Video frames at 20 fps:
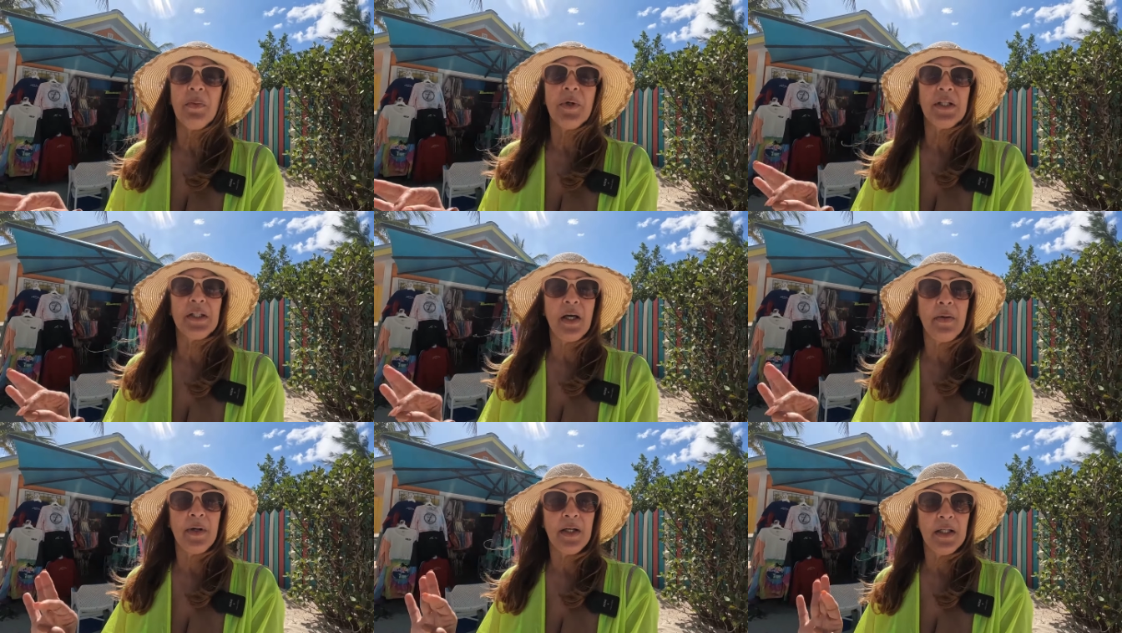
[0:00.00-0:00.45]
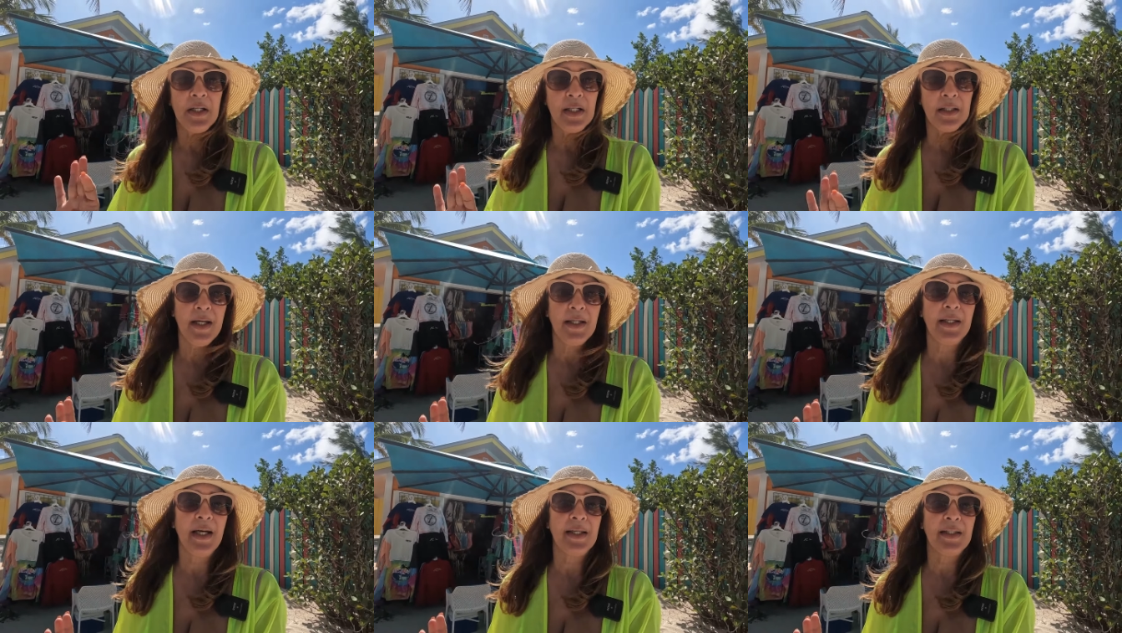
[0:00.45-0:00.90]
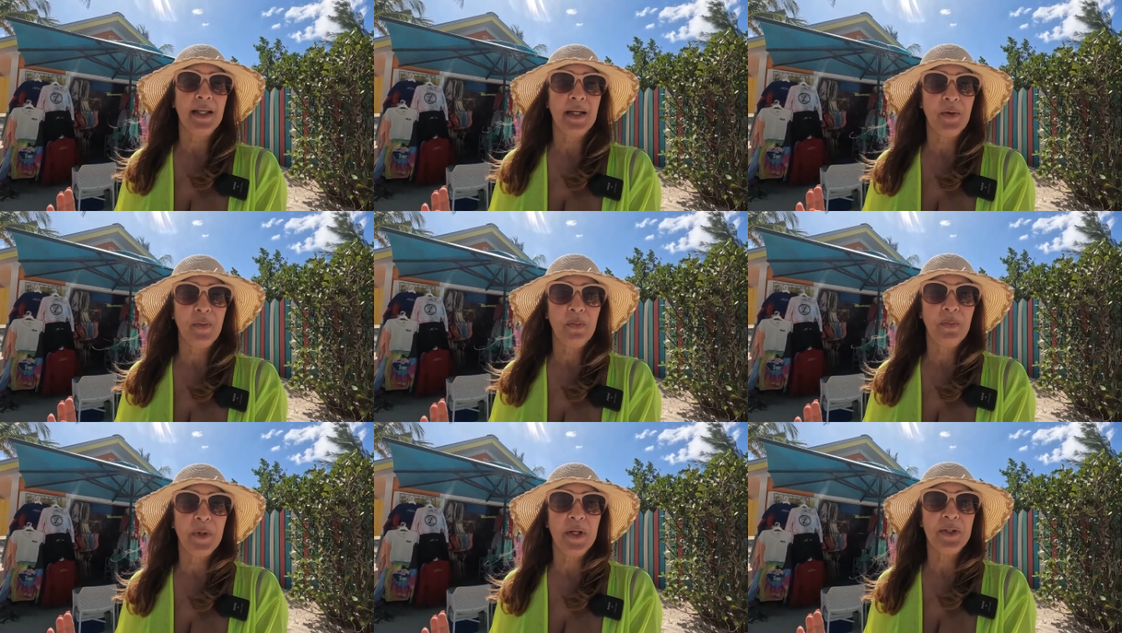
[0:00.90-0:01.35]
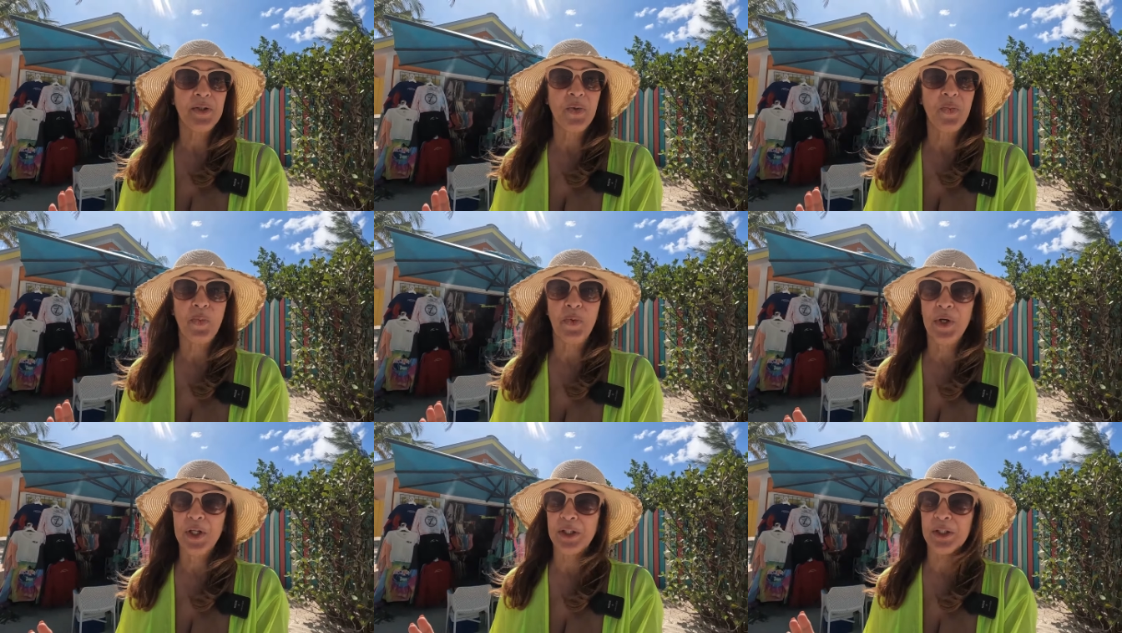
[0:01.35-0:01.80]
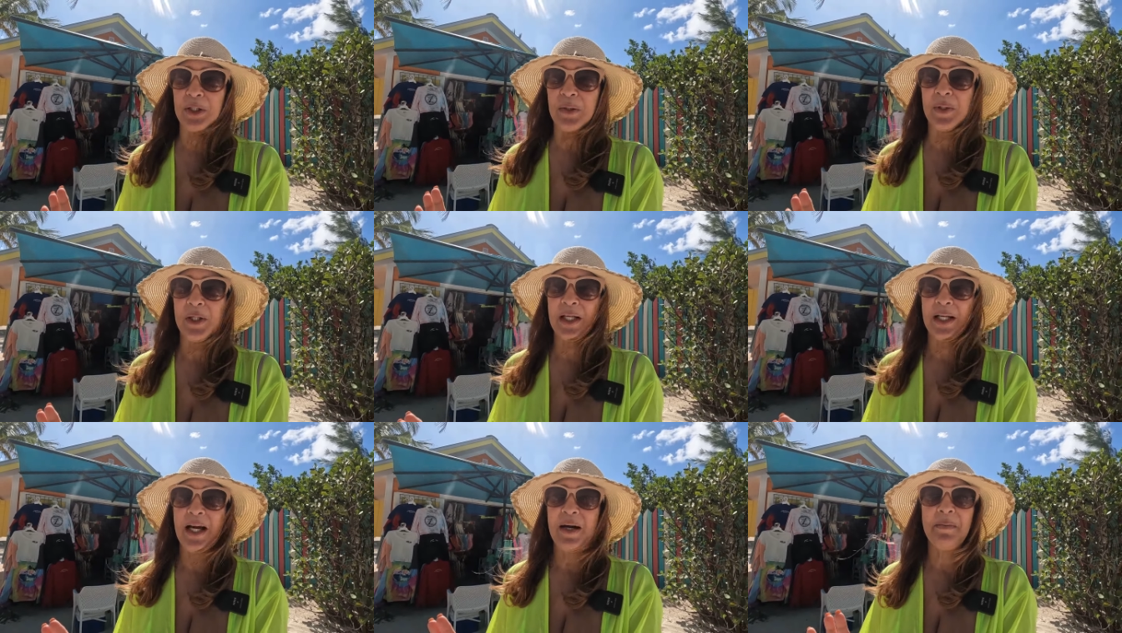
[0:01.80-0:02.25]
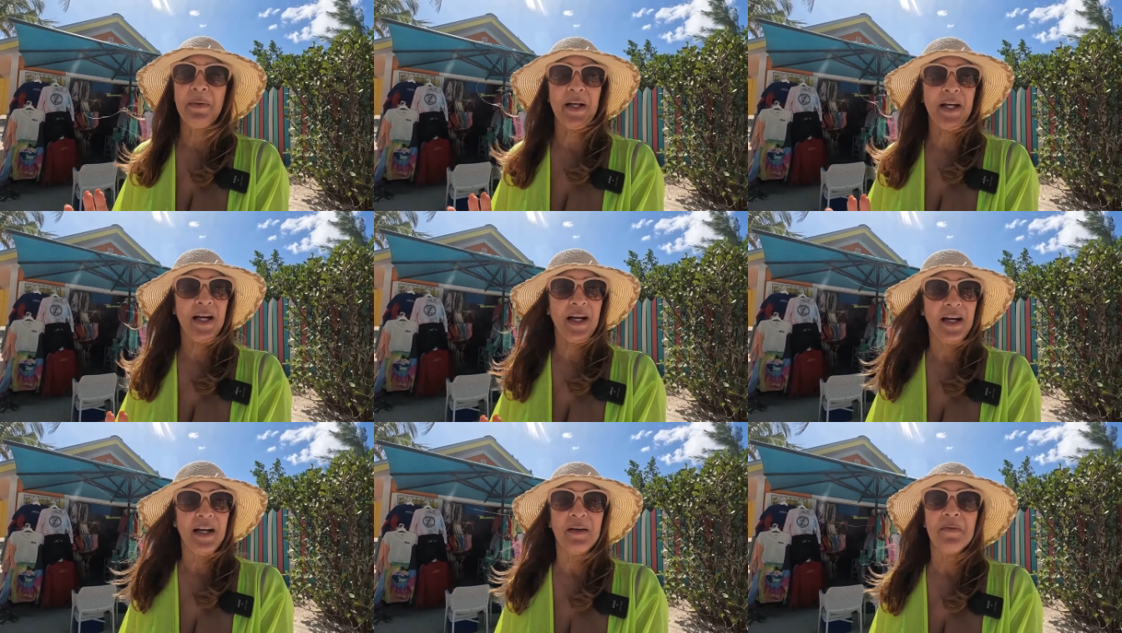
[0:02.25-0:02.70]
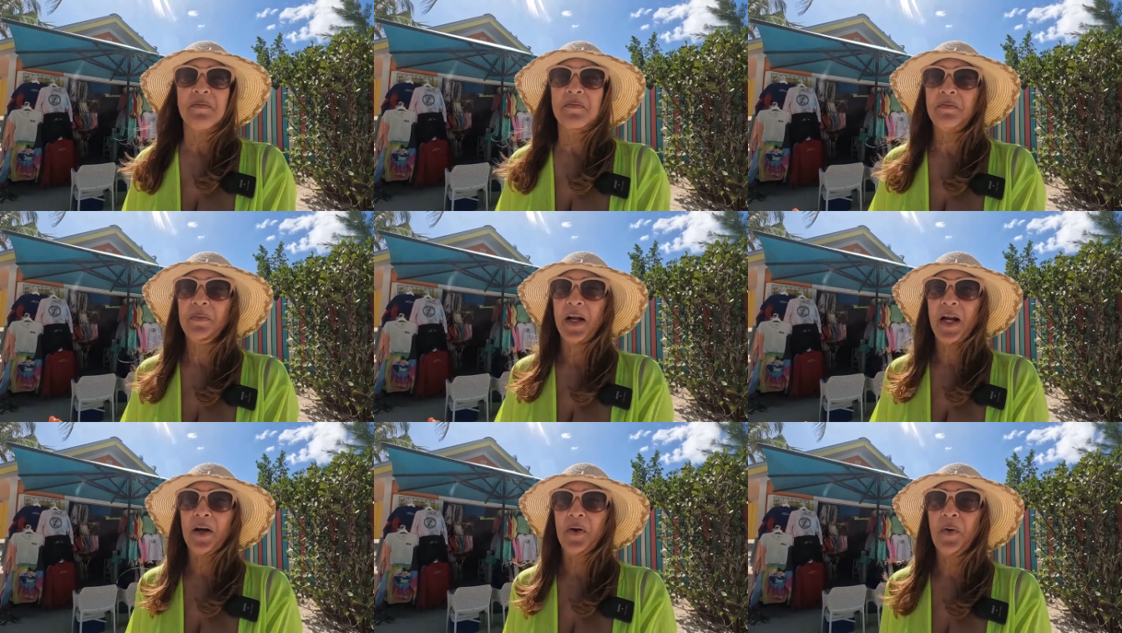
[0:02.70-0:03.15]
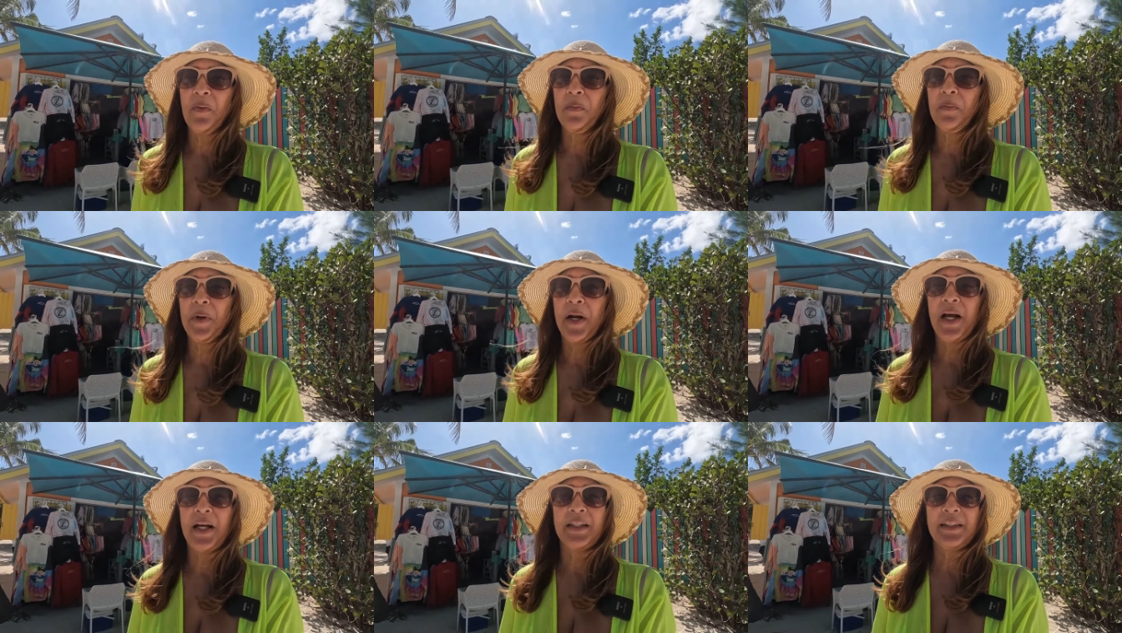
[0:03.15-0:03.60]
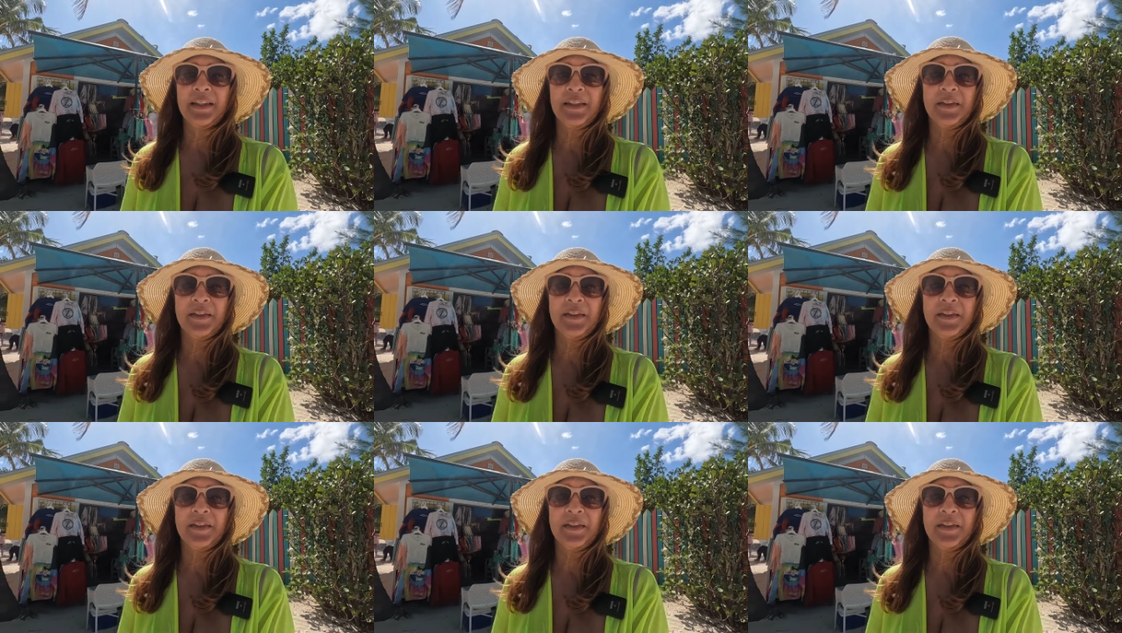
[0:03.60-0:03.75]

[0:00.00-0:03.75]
pues saben que hay que hacer un presupuesto, ¿verdad? Para, para comprar.